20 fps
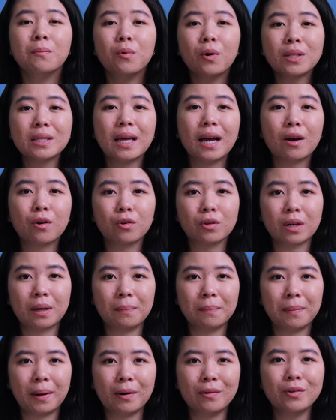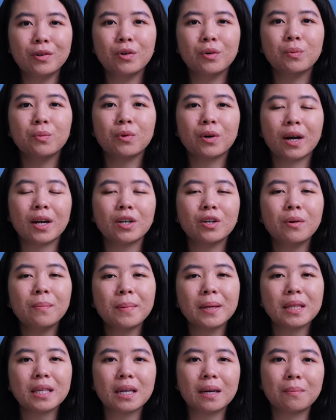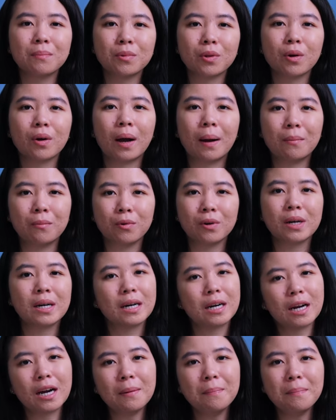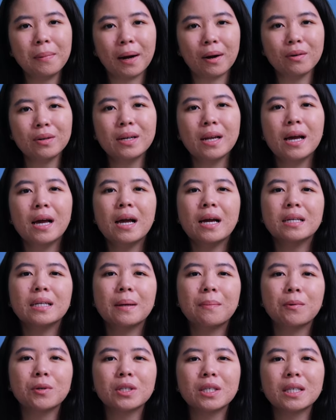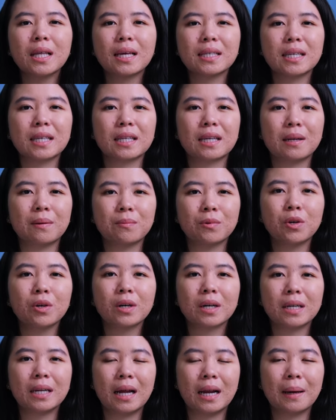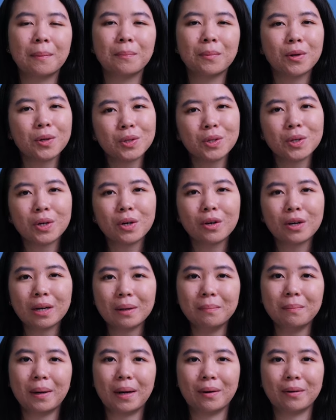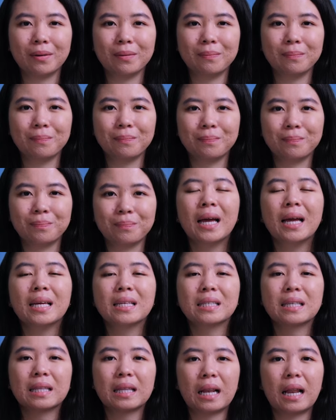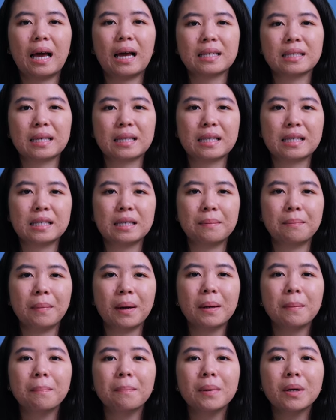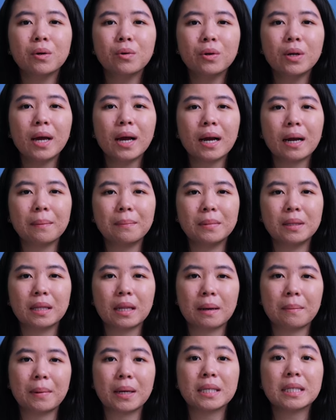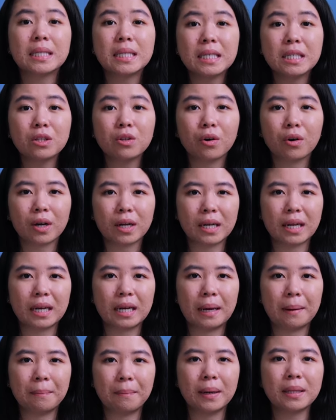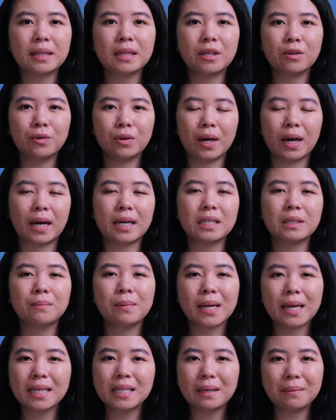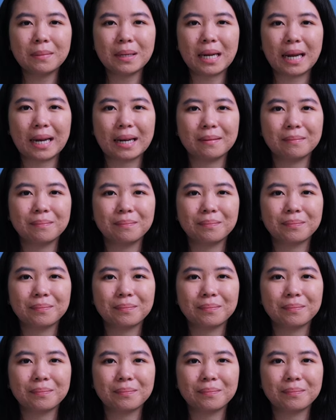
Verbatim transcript: Buat akun compound, hubungkan dompet kripto kamu ke compound, deposit aset kripto ke dalam protokol compound. Setelah aset disimpan, pengguna akan menerima si token yang dapat digunakan sebagai jaminan.